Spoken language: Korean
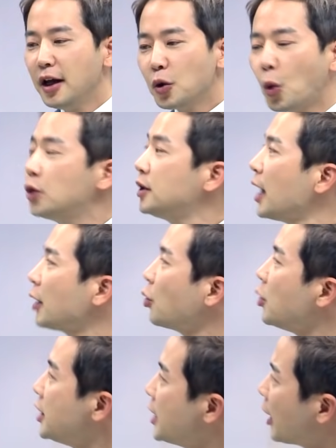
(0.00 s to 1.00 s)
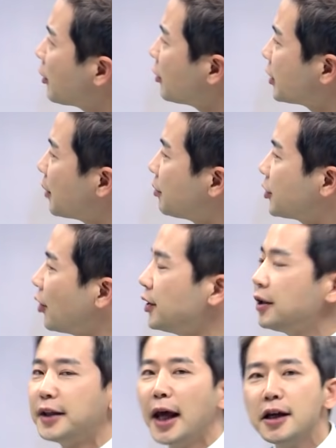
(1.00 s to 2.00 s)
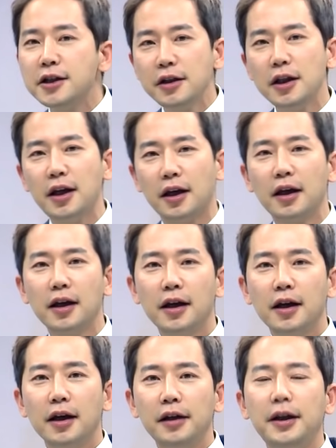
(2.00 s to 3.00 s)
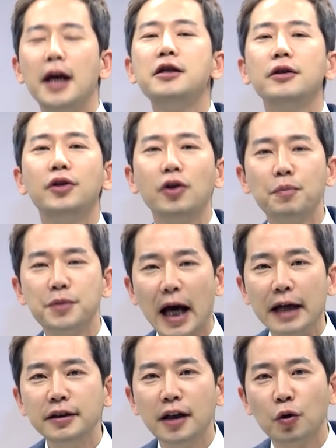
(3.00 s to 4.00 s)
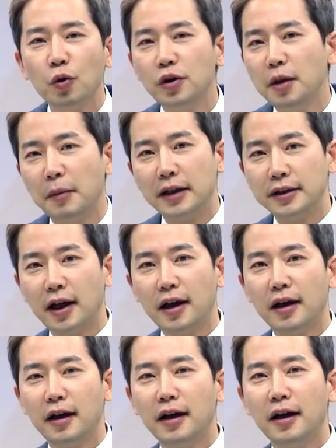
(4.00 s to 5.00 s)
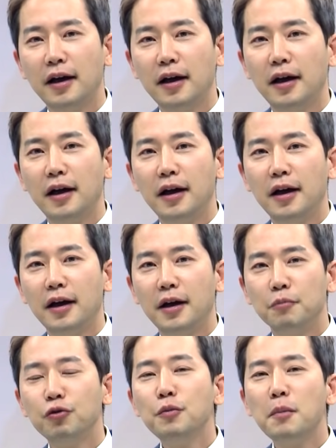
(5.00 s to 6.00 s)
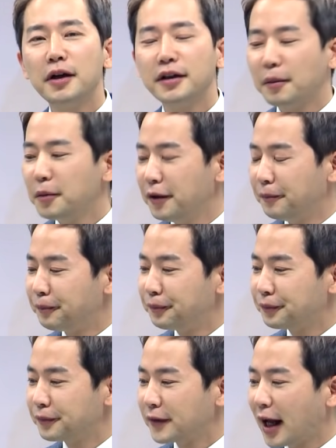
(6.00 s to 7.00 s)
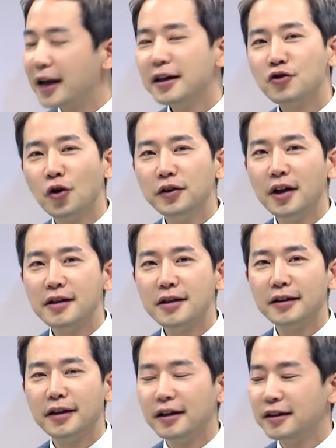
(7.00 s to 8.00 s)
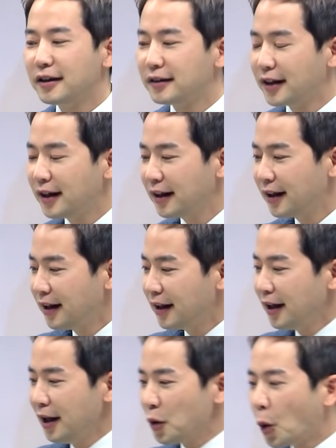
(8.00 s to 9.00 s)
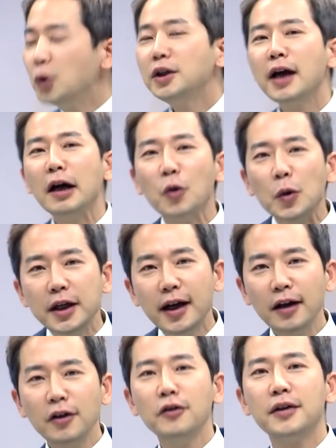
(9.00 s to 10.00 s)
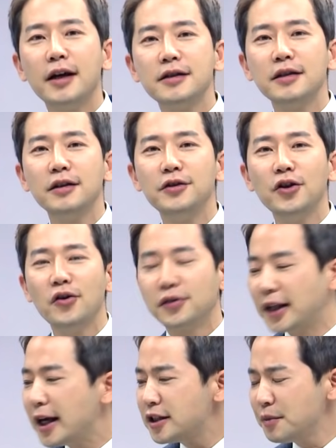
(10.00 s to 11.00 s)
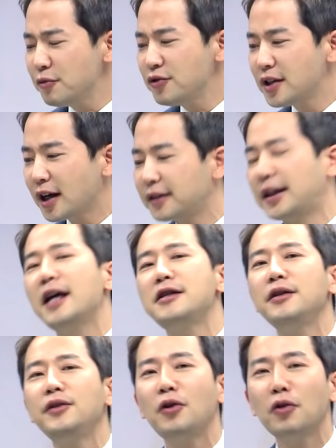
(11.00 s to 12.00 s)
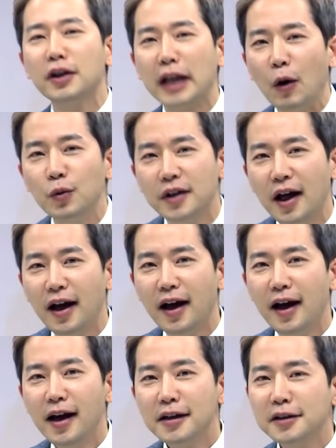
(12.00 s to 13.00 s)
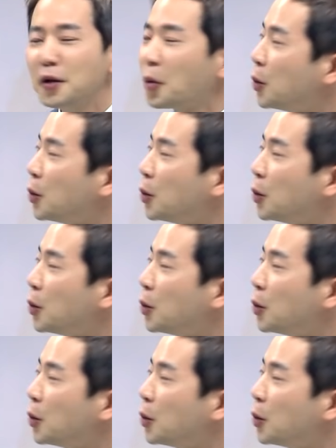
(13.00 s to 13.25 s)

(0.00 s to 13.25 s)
고등학교 2학년 때부터는 내신이 내신스럽지 않은 학교들이 많아. 무슨 말이냐면 아 이게 전달이 잘 돼야 되는데 고등학교 1학년 내신은요 내신 문제가 내신스럽게 나온다? 근데